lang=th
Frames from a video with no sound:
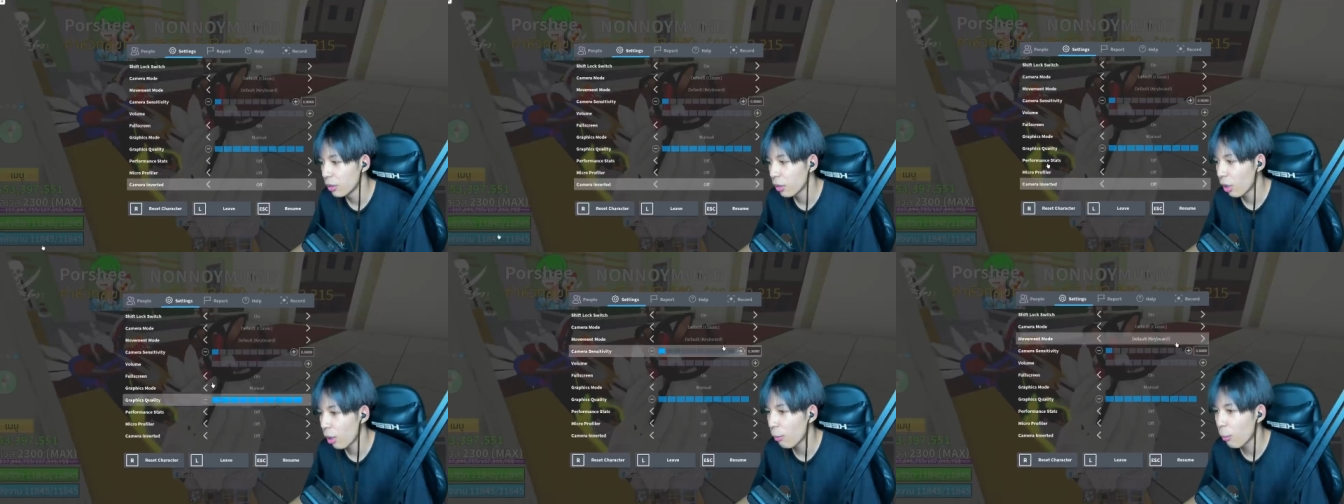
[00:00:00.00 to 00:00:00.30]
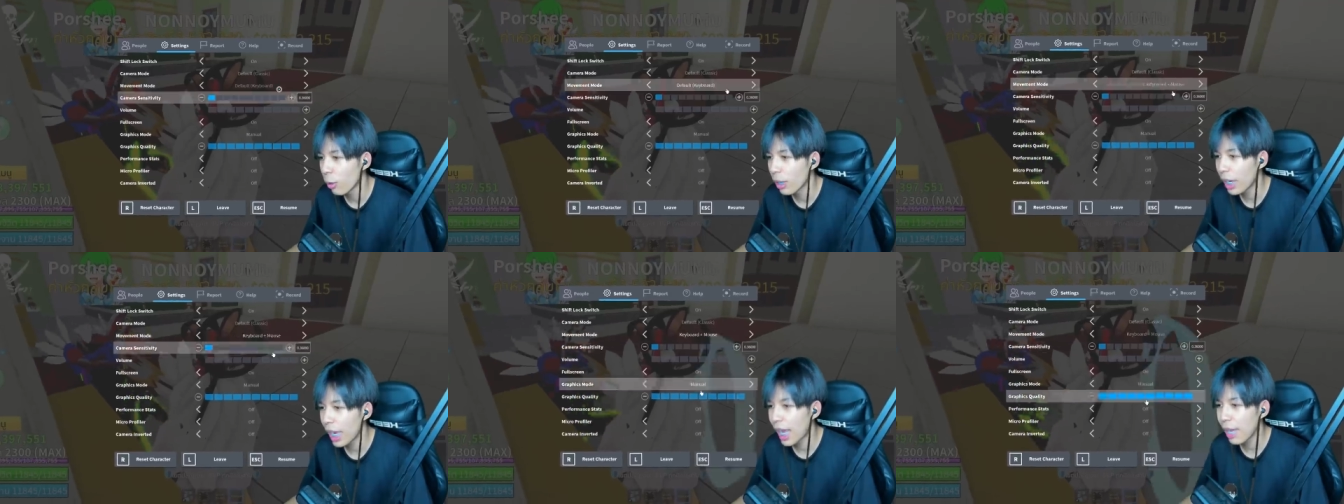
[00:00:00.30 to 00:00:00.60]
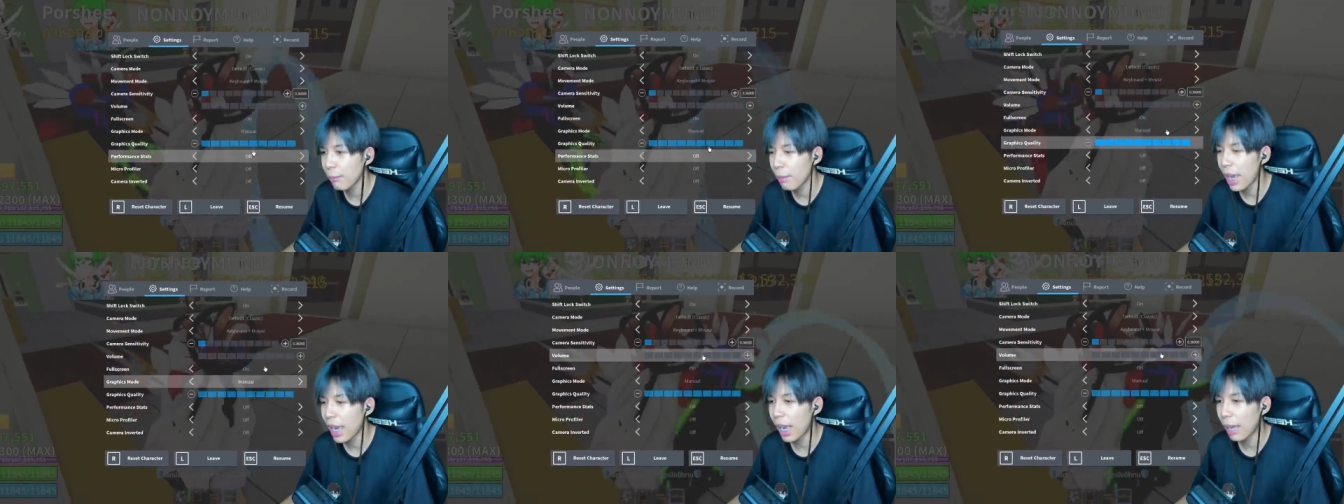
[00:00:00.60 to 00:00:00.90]
คอมโบง่าย
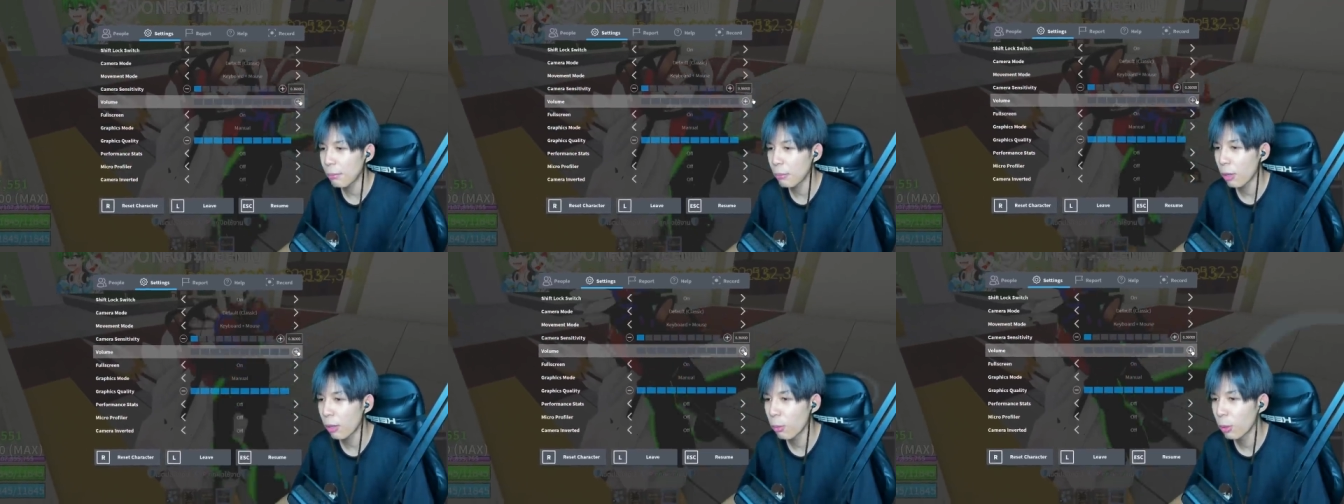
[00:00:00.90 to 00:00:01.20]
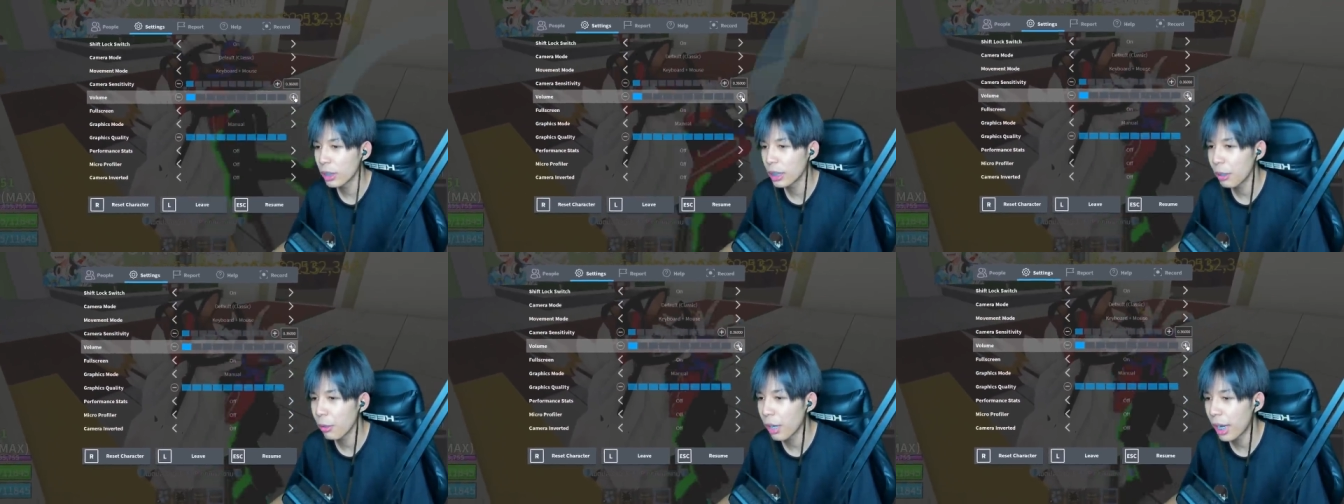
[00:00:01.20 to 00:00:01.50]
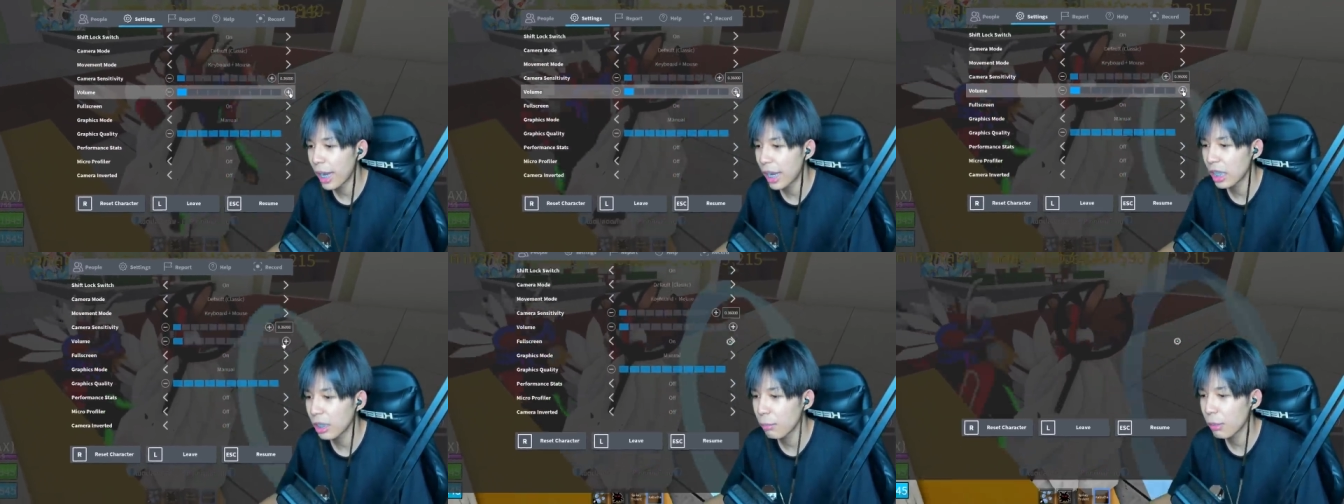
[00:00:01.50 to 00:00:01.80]
มากครับคอมโบนี้โอเค
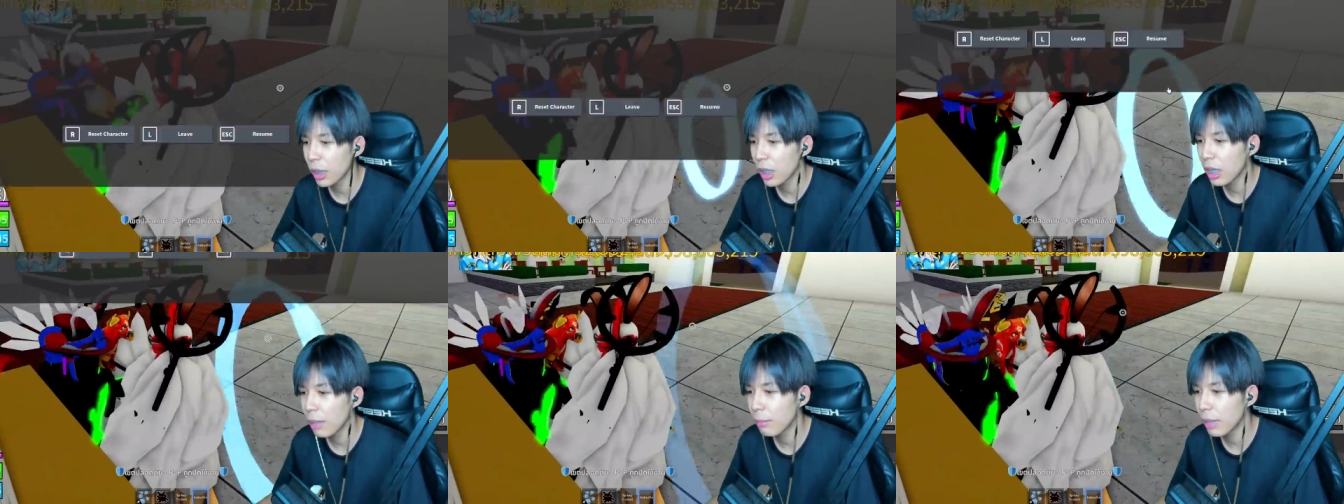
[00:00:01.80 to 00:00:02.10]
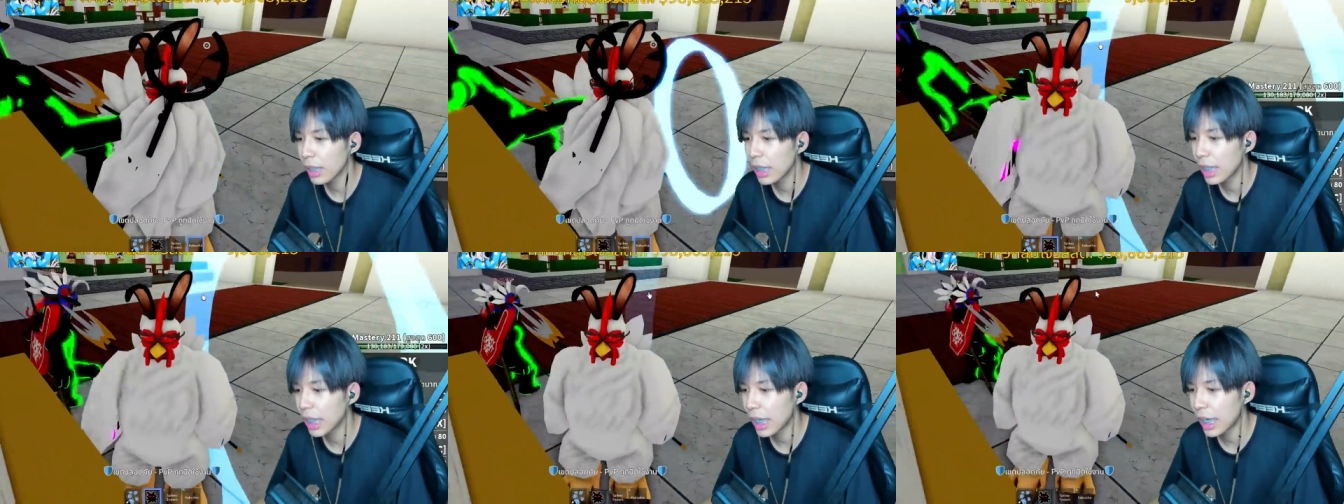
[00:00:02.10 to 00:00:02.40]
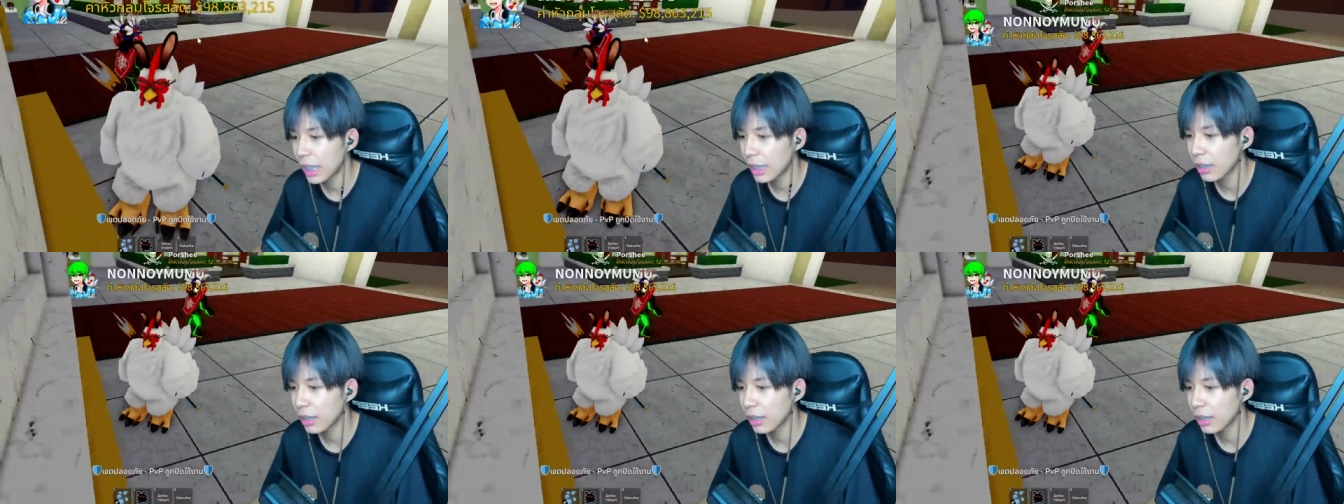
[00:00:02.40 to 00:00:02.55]
เรามาเริ่มกันเลยละกัน